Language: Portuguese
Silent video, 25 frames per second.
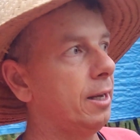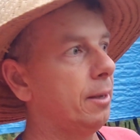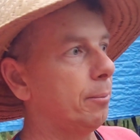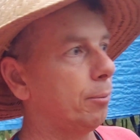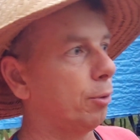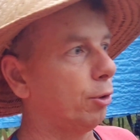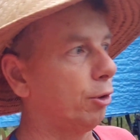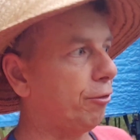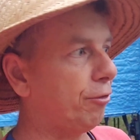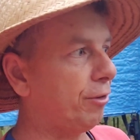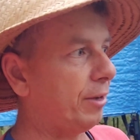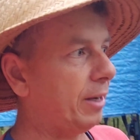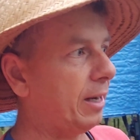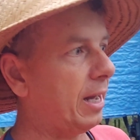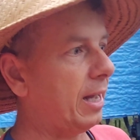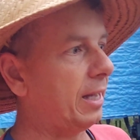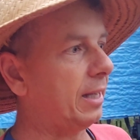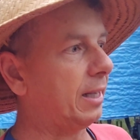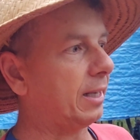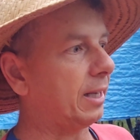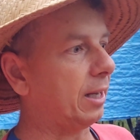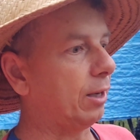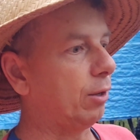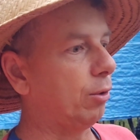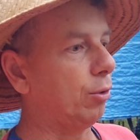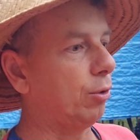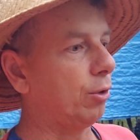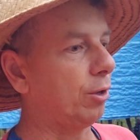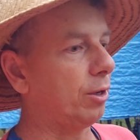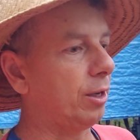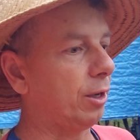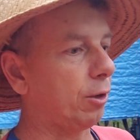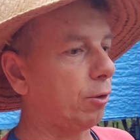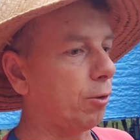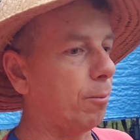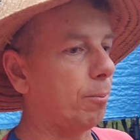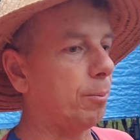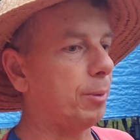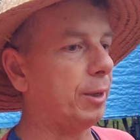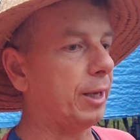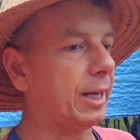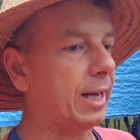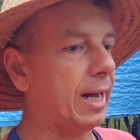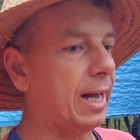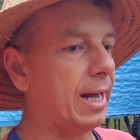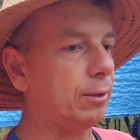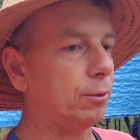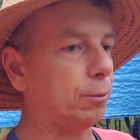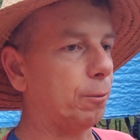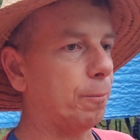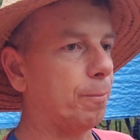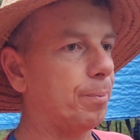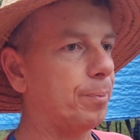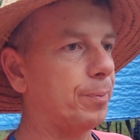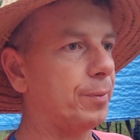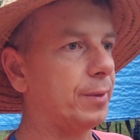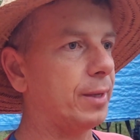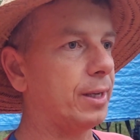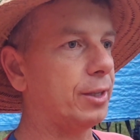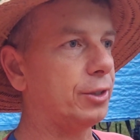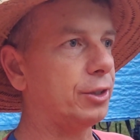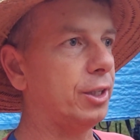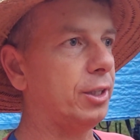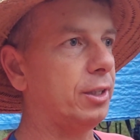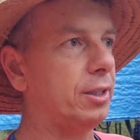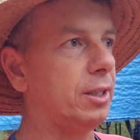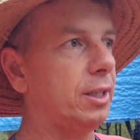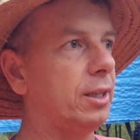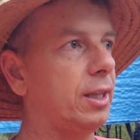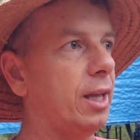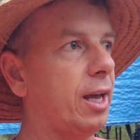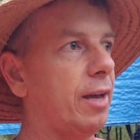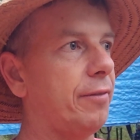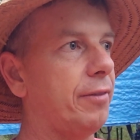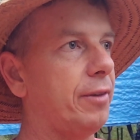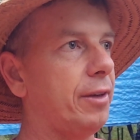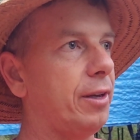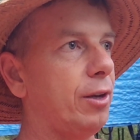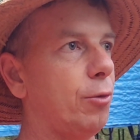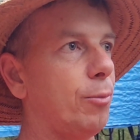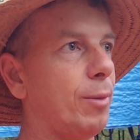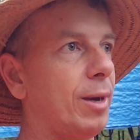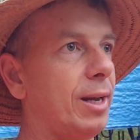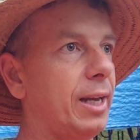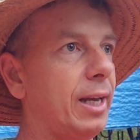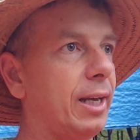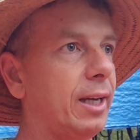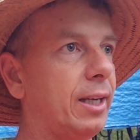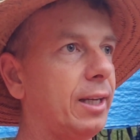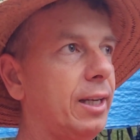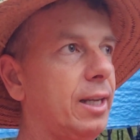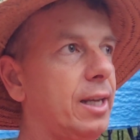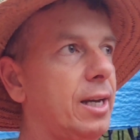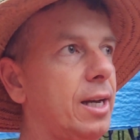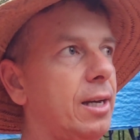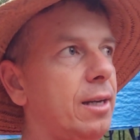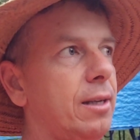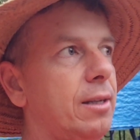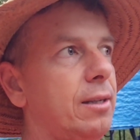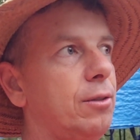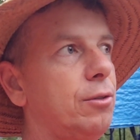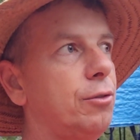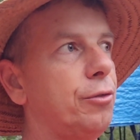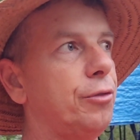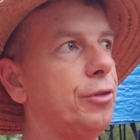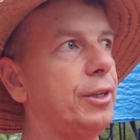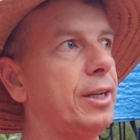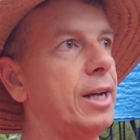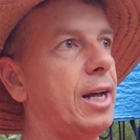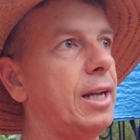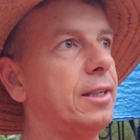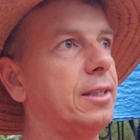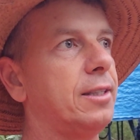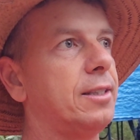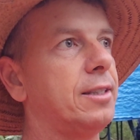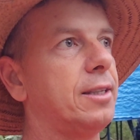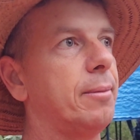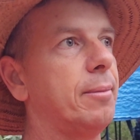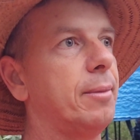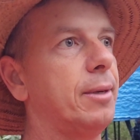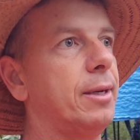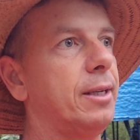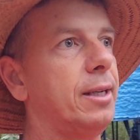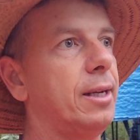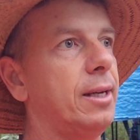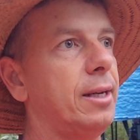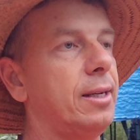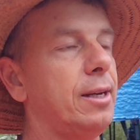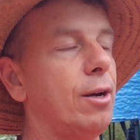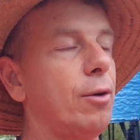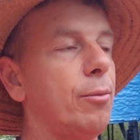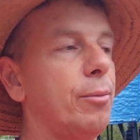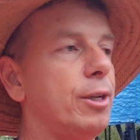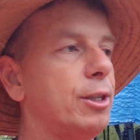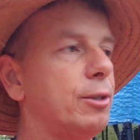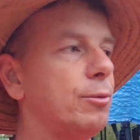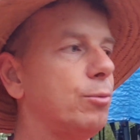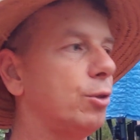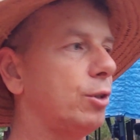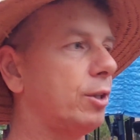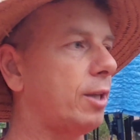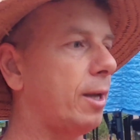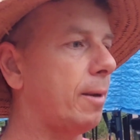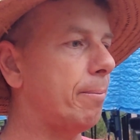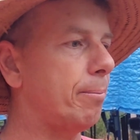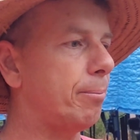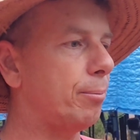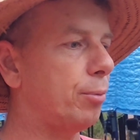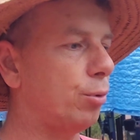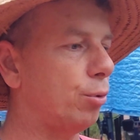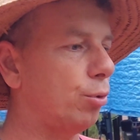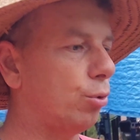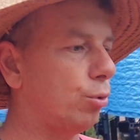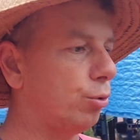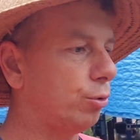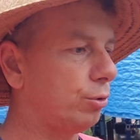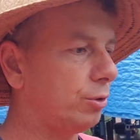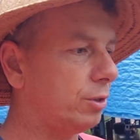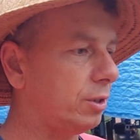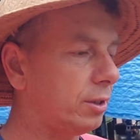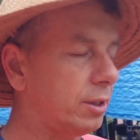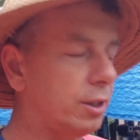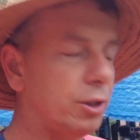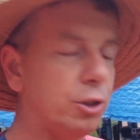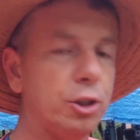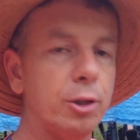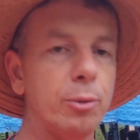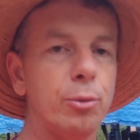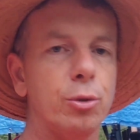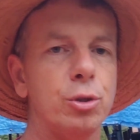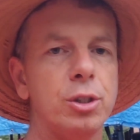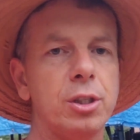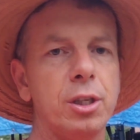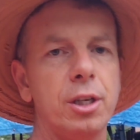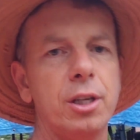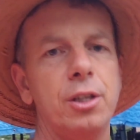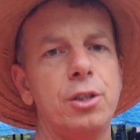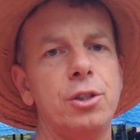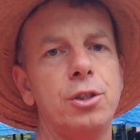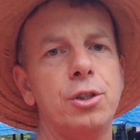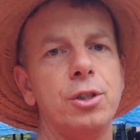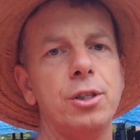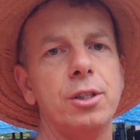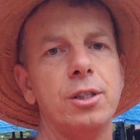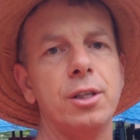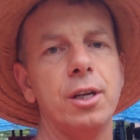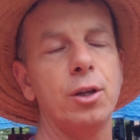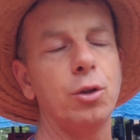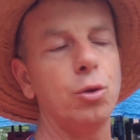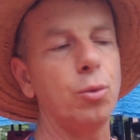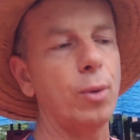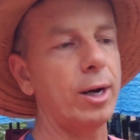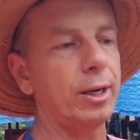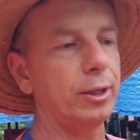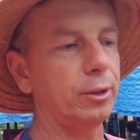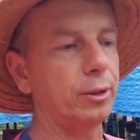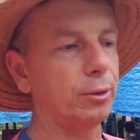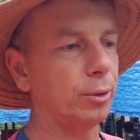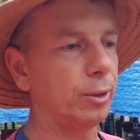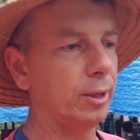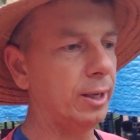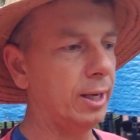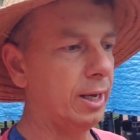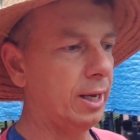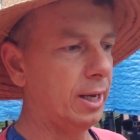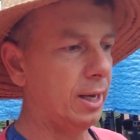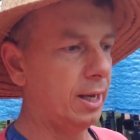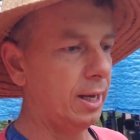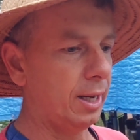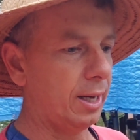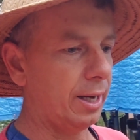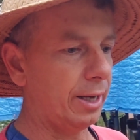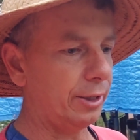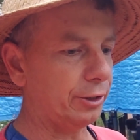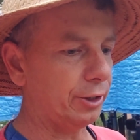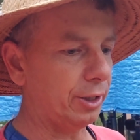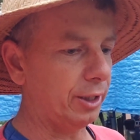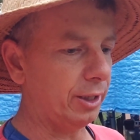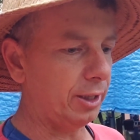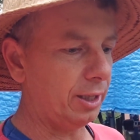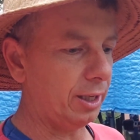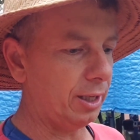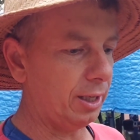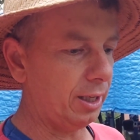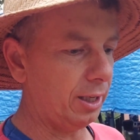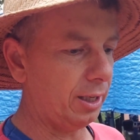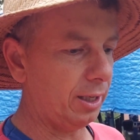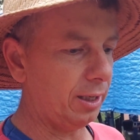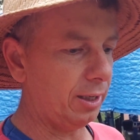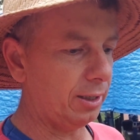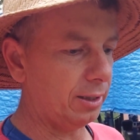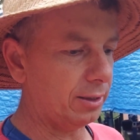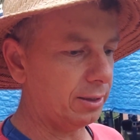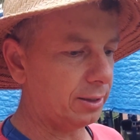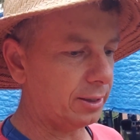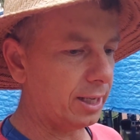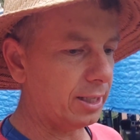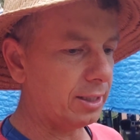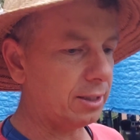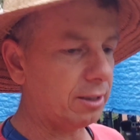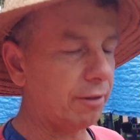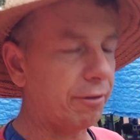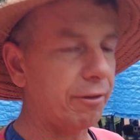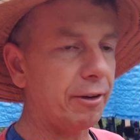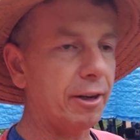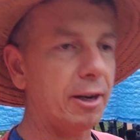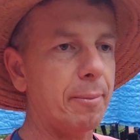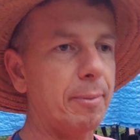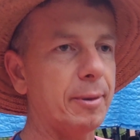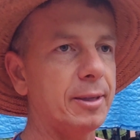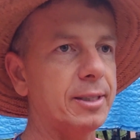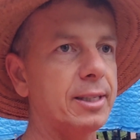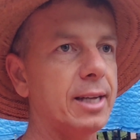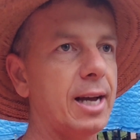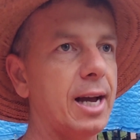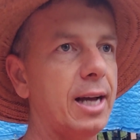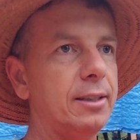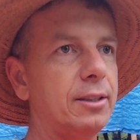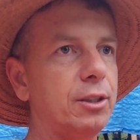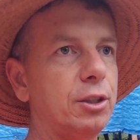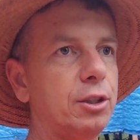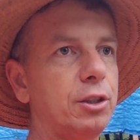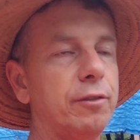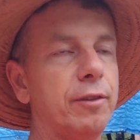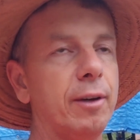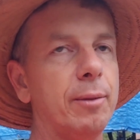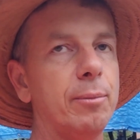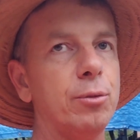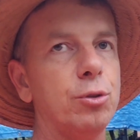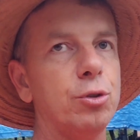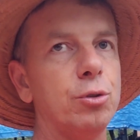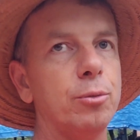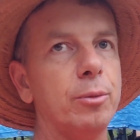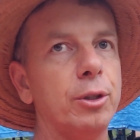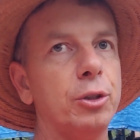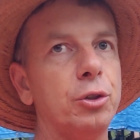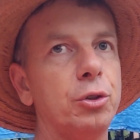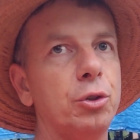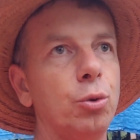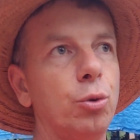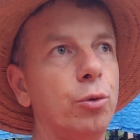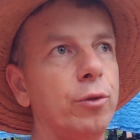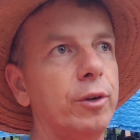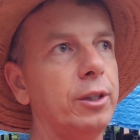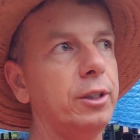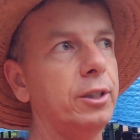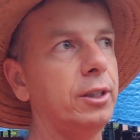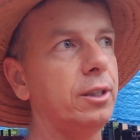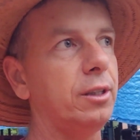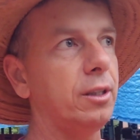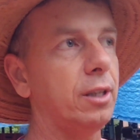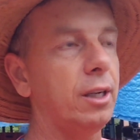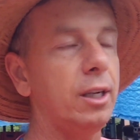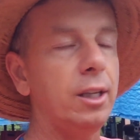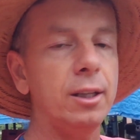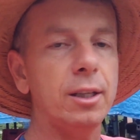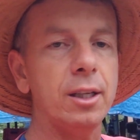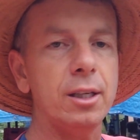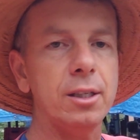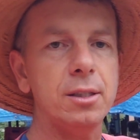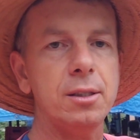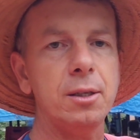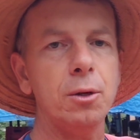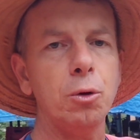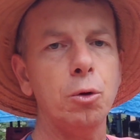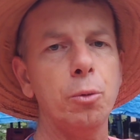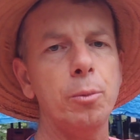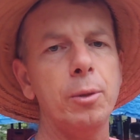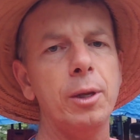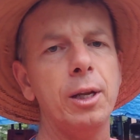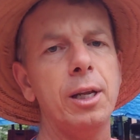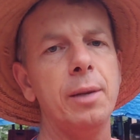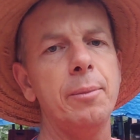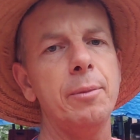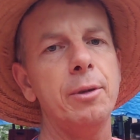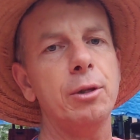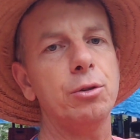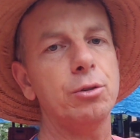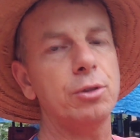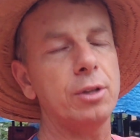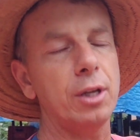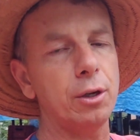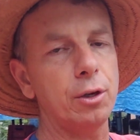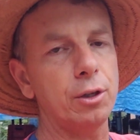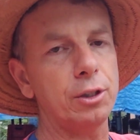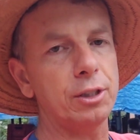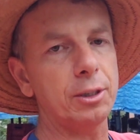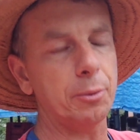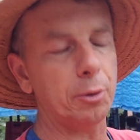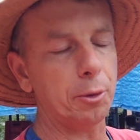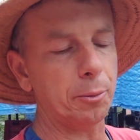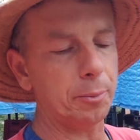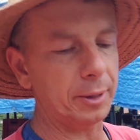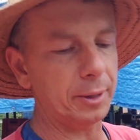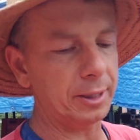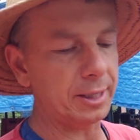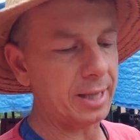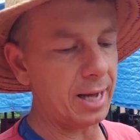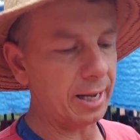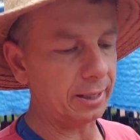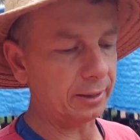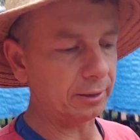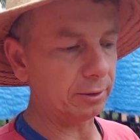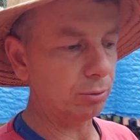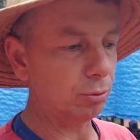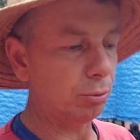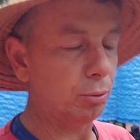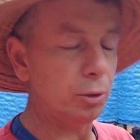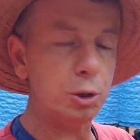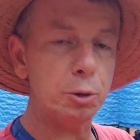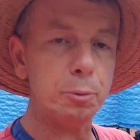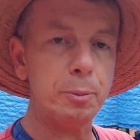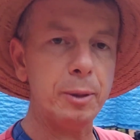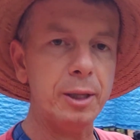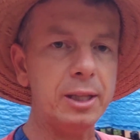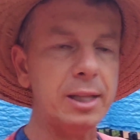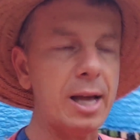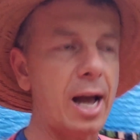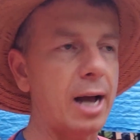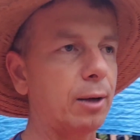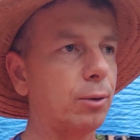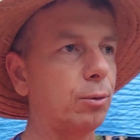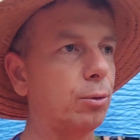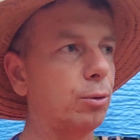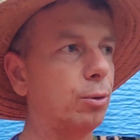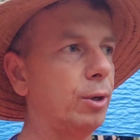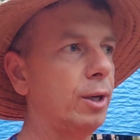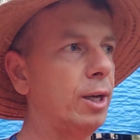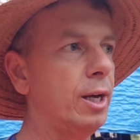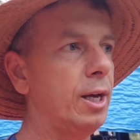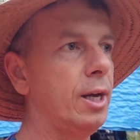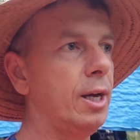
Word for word: Por falar em calor e complicado, a gente teve uma alegria no final de semana e ao mesmo tempo se sentimos tristes, Eduardo. A gente, sexta-feira passada, tivemos uma chuva de 35 milímetros na nossa propriedade. Um espetáculo.